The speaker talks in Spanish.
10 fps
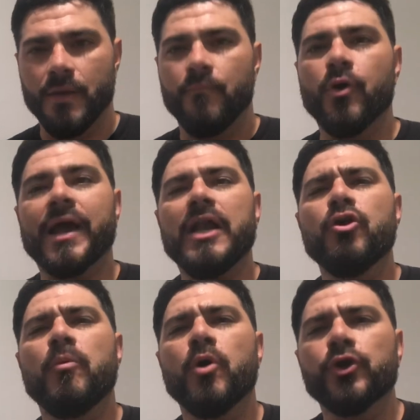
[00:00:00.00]
Boca
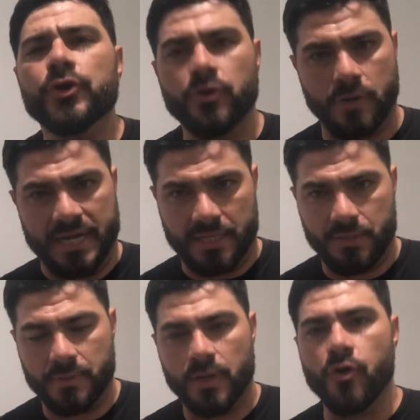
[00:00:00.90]
lo borró a
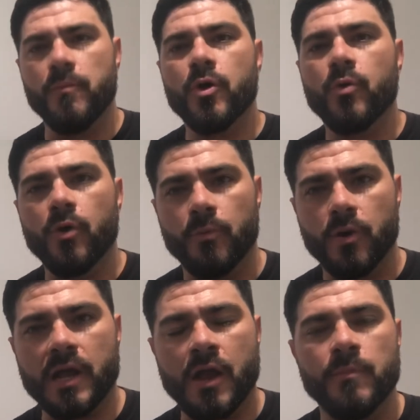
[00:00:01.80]
River. ¿Cómo jugó
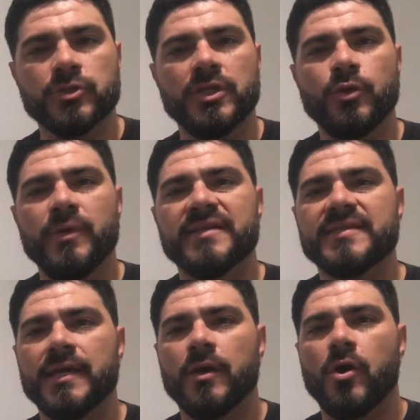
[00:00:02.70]
Boca? Como si
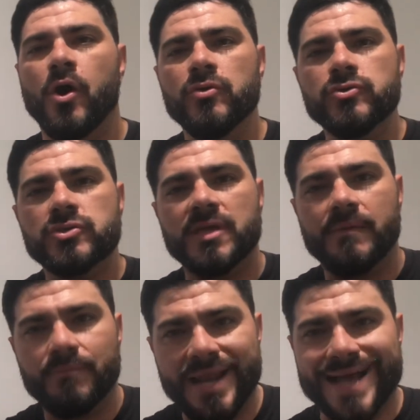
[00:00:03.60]
tuviese
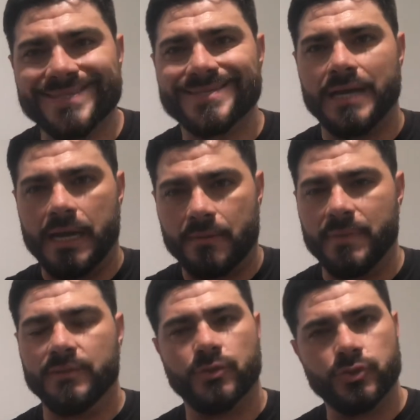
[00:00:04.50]
11 Blas
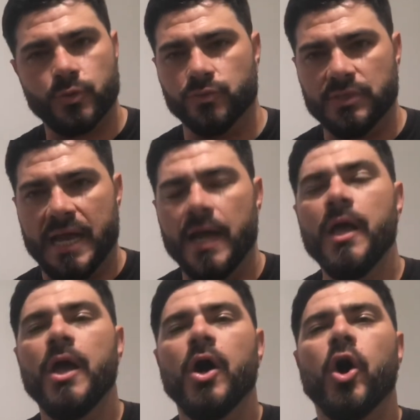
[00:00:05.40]
armando Junta.
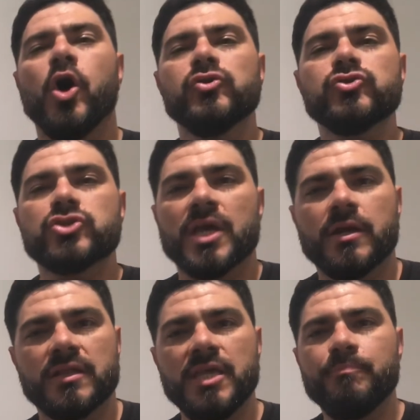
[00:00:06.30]
11
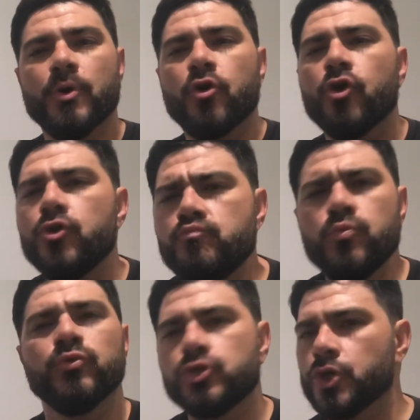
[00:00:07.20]
tipos con
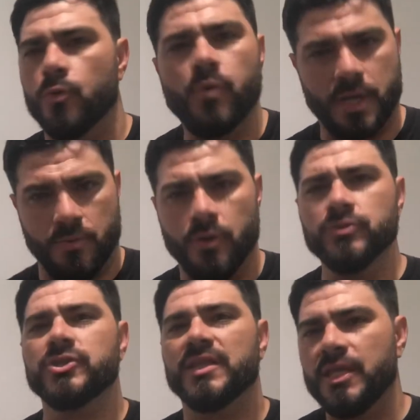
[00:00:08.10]
mucho huevo,
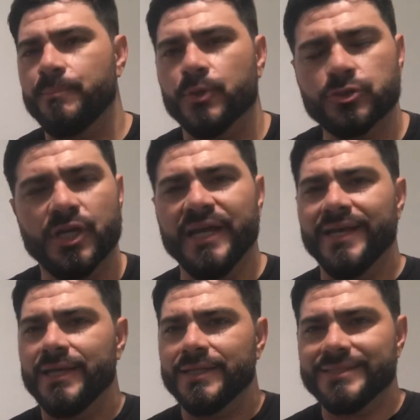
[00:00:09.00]
11 tipos
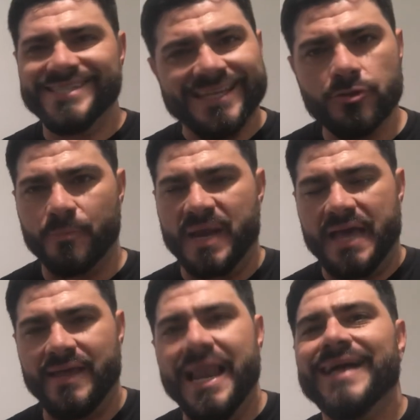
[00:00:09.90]
yendo para
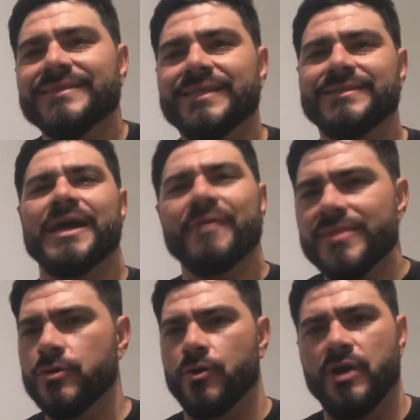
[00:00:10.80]
adelante,
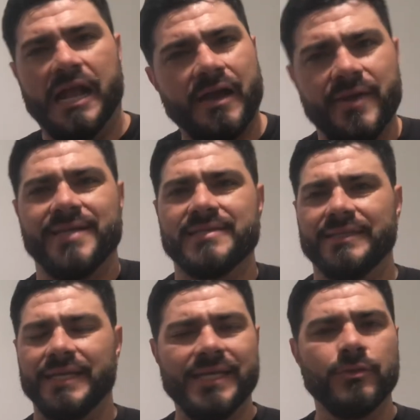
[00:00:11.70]
trabando con la cabeza,
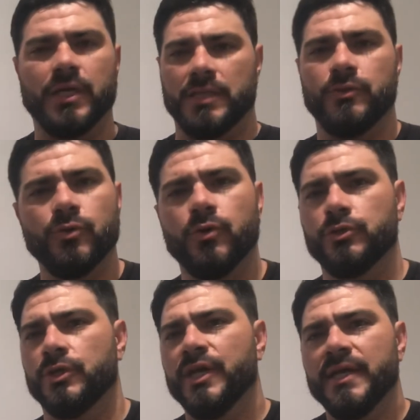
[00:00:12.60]
teniendo
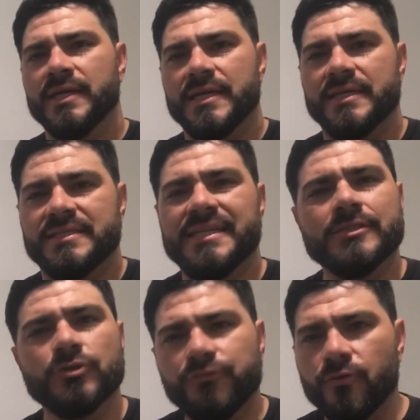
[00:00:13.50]
actitud, eh,
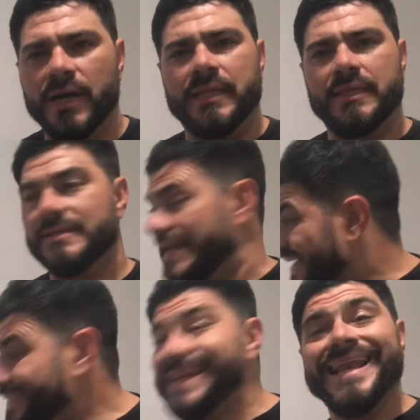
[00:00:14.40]
siendo fuertes.
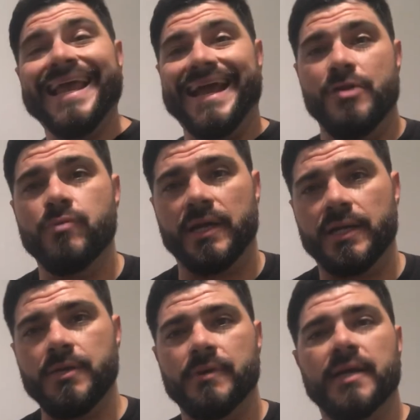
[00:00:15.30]
Así le ganó a
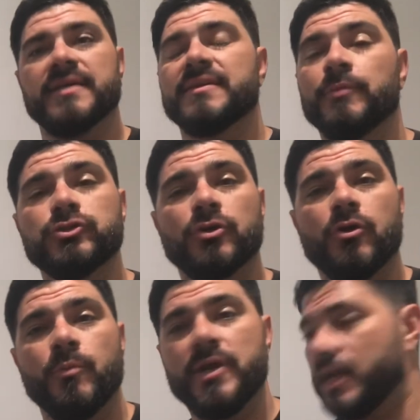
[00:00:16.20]
River, que se mostró
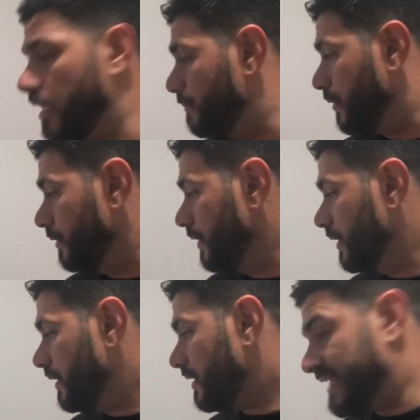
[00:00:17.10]
como un equipo,
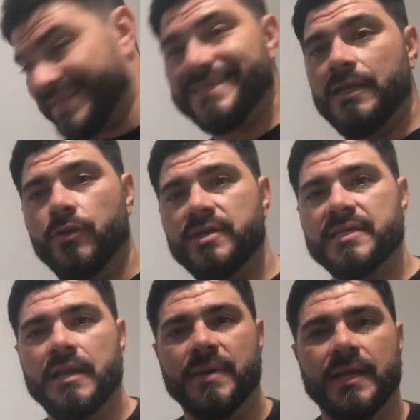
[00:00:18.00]
y así lo
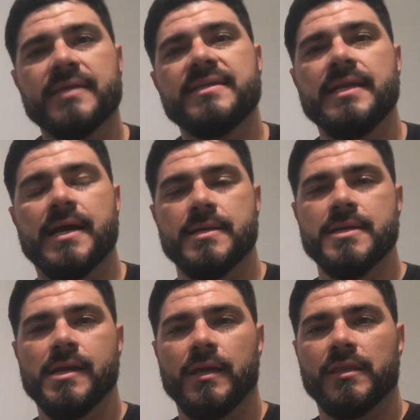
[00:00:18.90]
dice la marquesina
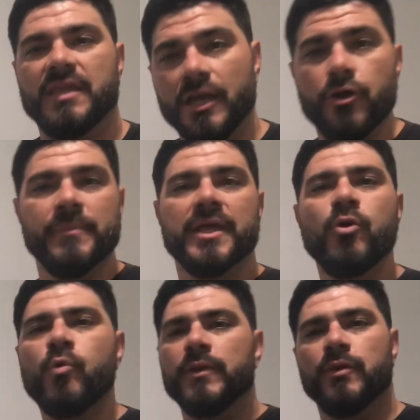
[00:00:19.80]
del
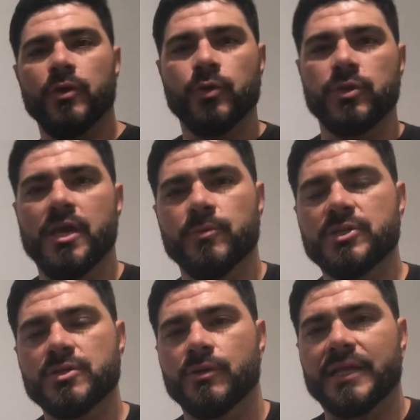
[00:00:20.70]
OMDQ cuando lo
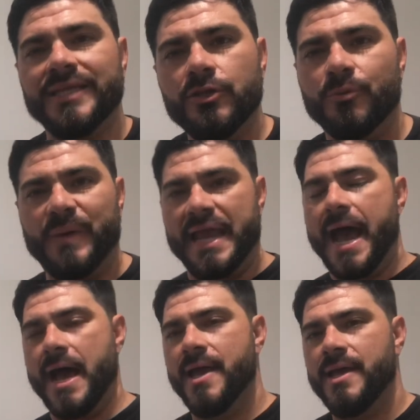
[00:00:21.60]
discutíamos hace un ratito
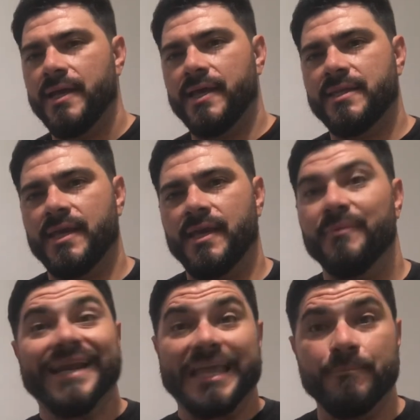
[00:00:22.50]
para este,
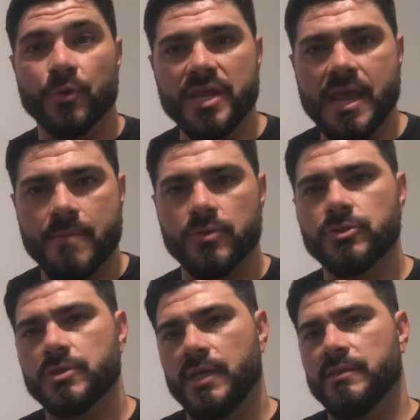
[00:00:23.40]
ver qué
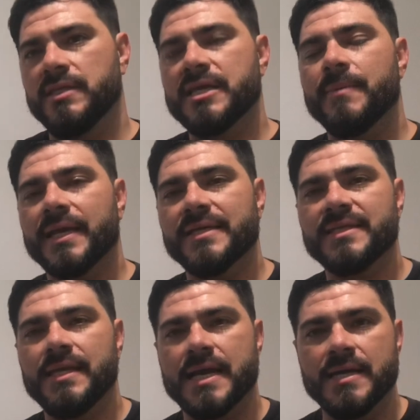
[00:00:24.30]
poníamos en dicha
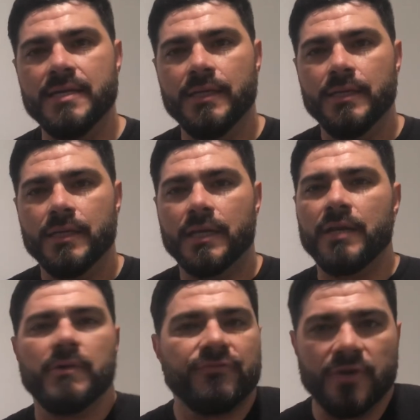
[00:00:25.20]
marquesina.
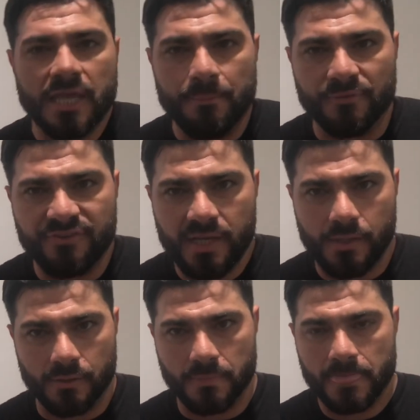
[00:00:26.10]
River fue un equipo
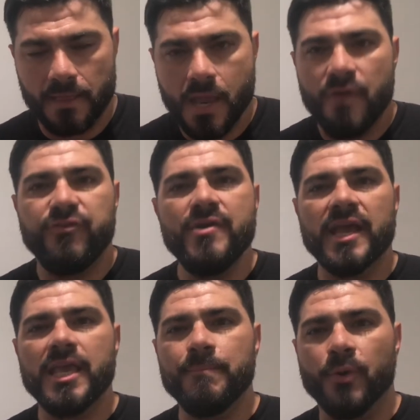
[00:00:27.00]
frío, fue un
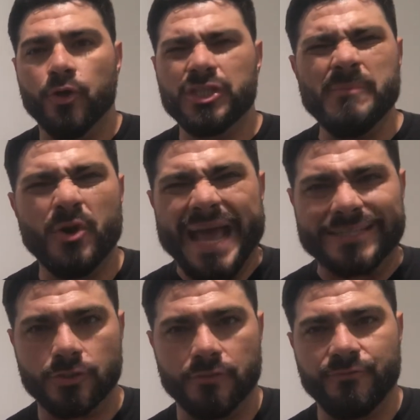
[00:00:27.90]
equipo
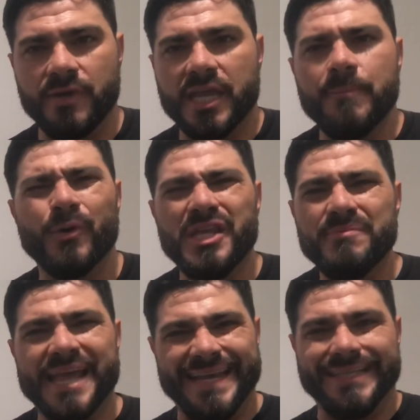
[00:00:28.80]
timorato, fue un equipo
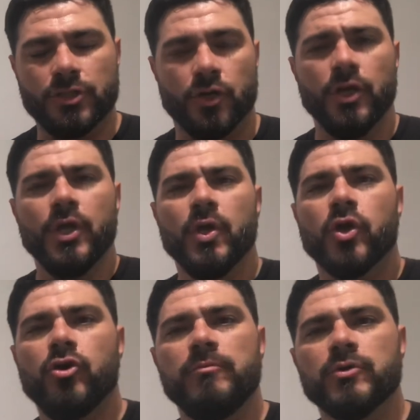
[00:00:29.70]
livianito,
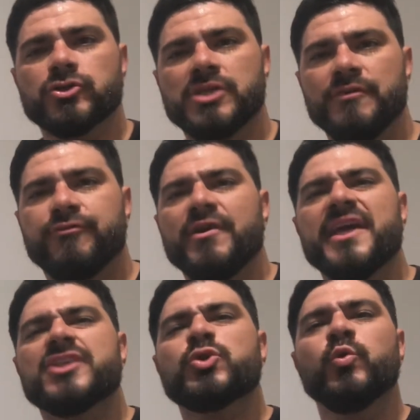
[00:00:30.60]
como si fue
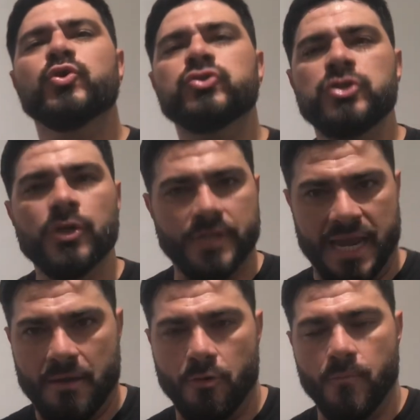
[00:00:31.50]
de excursión
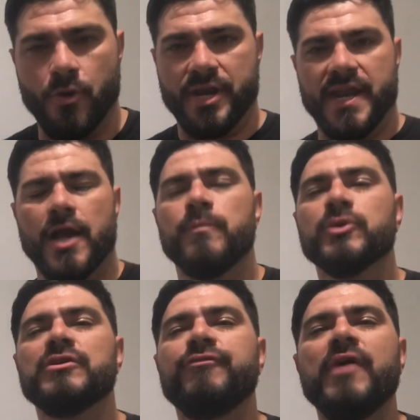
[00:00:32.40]
a la bombonera,
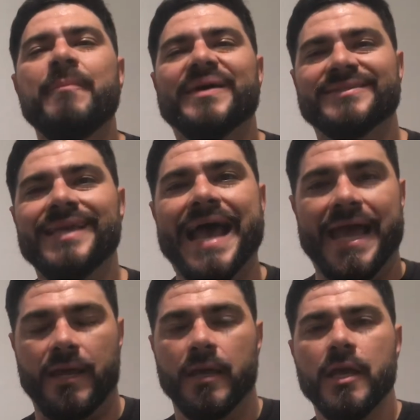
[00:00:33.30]
como si fue a
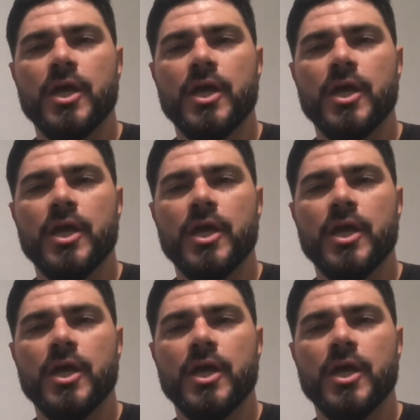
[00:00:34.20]
pasear,